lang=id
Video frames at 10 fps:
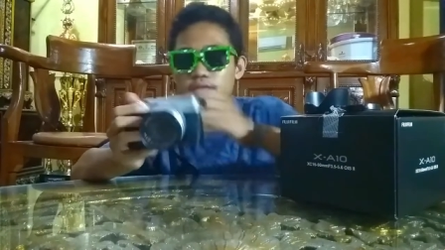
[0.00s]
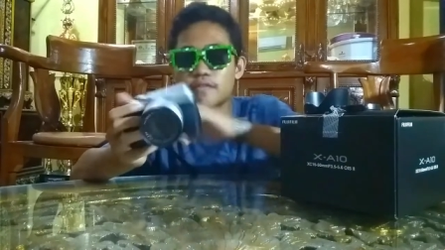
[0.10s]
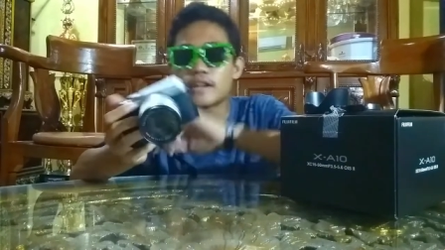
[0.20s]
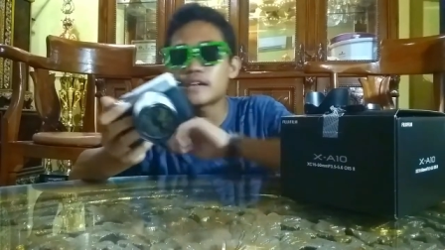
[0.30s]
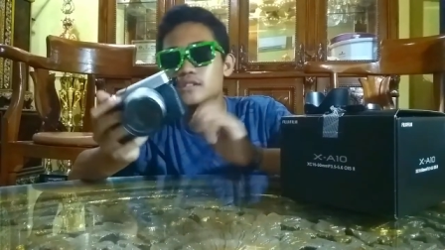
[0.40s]

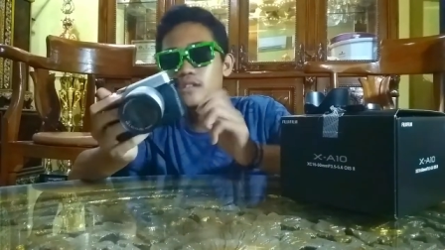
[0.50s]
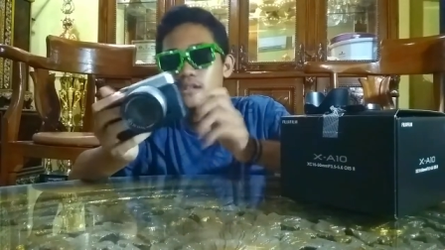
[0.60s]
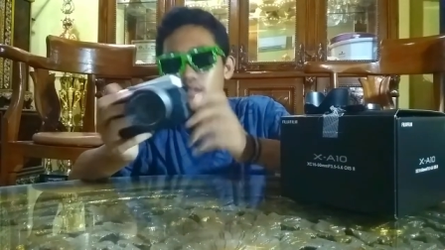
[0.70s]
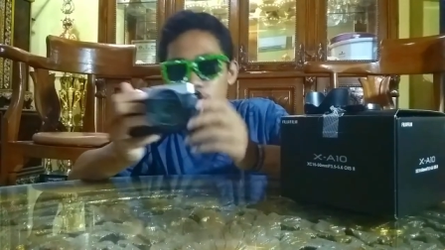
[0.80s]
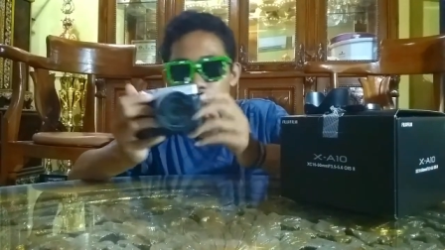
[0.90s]
flash ya
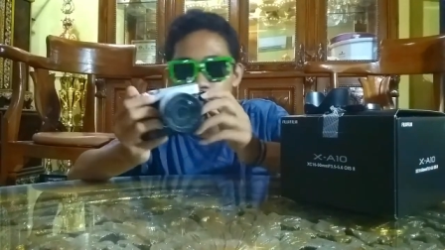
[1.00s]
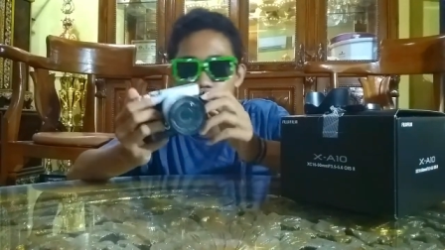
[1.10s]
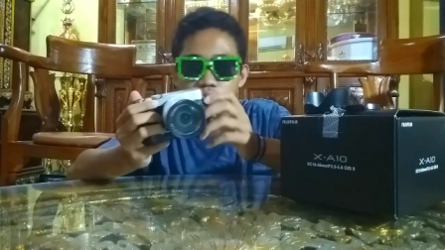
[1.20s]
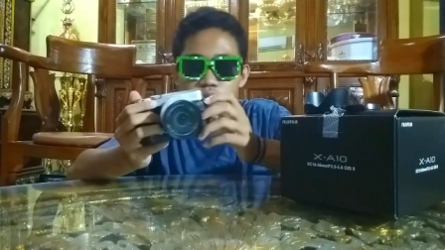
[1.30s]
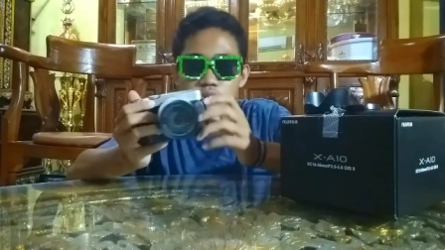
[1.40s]
setahu gue
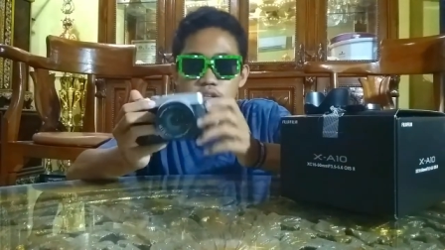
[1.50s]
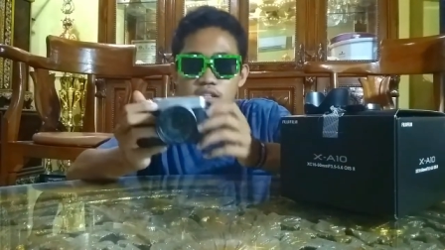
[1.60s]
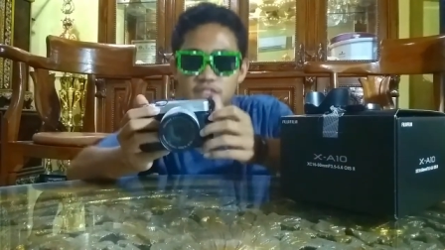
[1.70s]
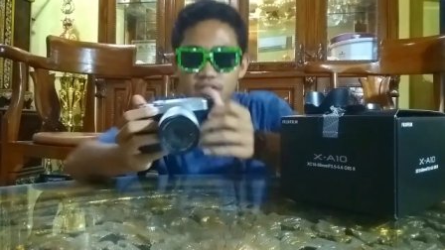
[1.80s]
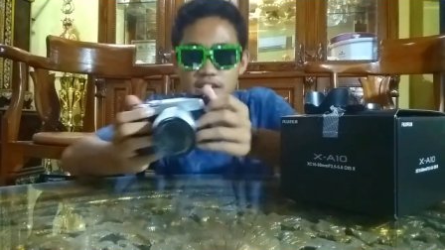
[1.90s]

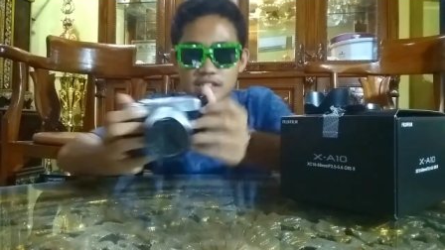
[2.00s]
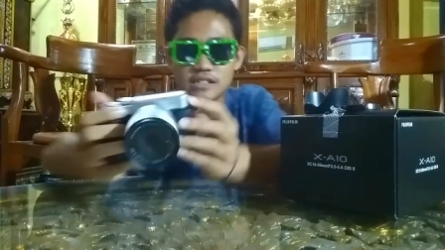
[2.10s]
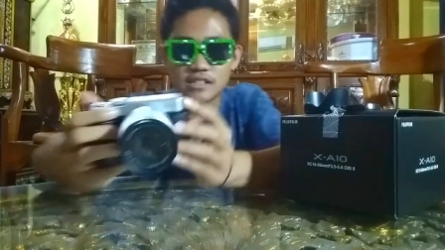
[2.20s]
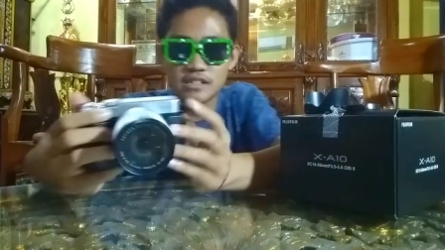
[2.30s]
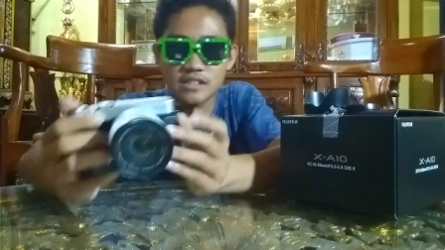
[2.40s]
nih flash
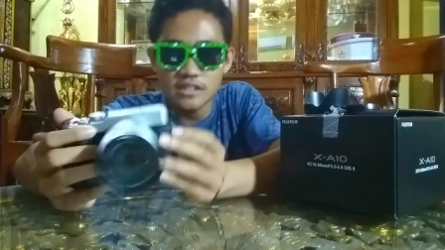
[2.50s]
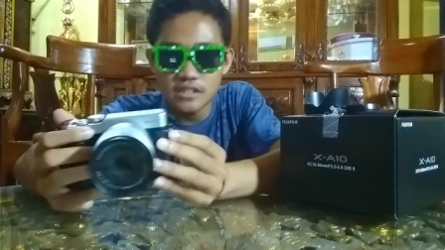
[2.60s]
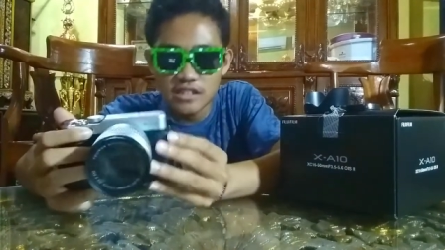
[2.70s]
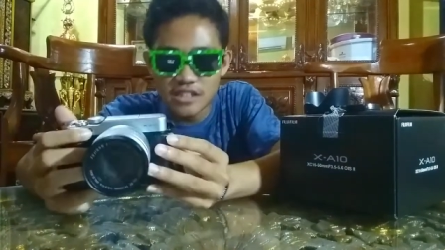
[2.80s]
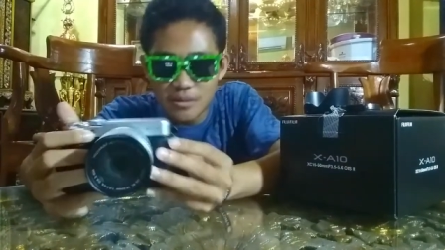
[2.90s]

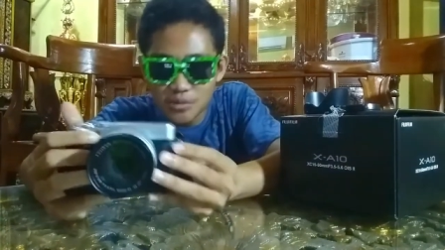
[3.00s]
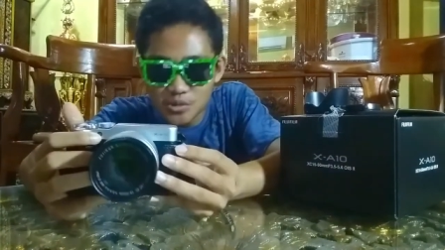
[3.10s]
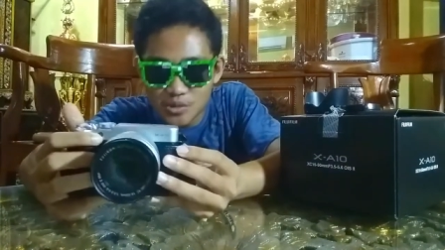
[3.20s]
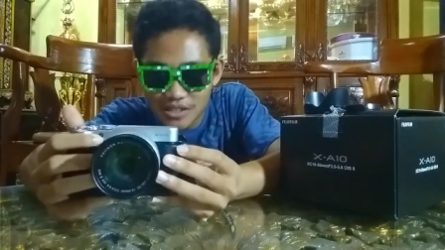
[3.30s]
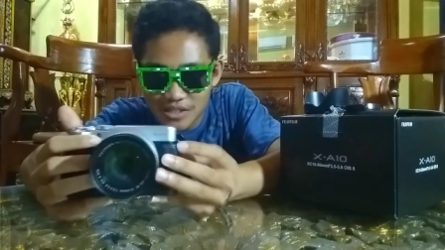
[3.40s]
kita
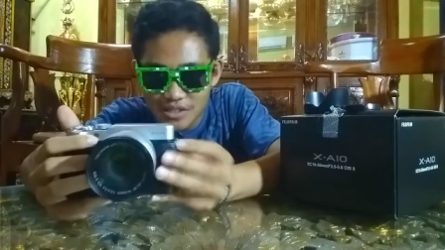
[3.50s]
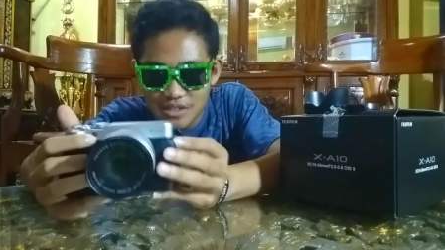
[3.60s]
munculin